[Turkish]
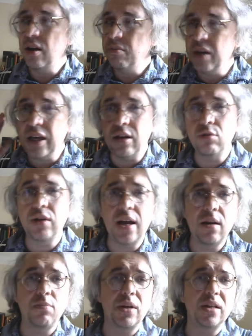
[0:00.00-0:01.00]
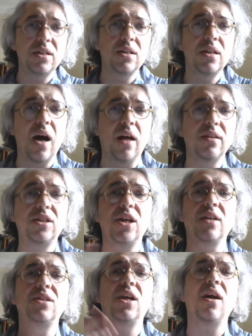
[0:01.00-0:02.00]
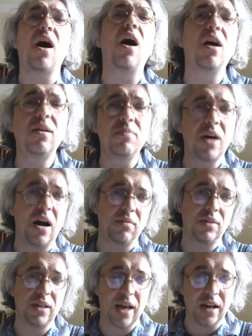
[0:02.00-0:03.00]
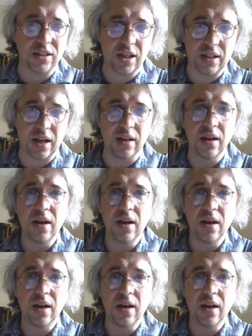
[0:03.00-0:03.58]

Bir 251.sini alacak şeyi halim kalmadı gerçekten.